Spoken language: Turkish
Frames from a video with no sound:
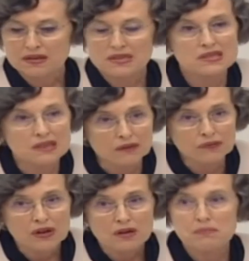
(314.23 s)
Sırf
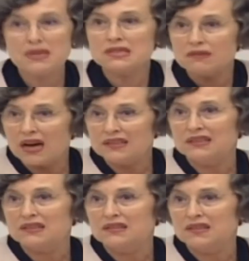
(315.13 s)
biz
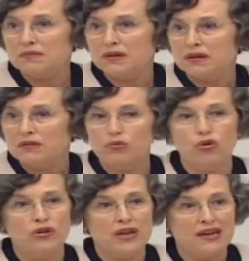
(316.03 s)
verdik diye mi bu
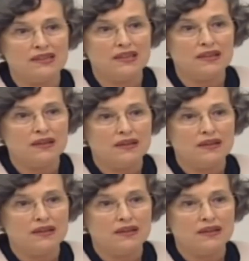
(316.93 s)
önergeyi?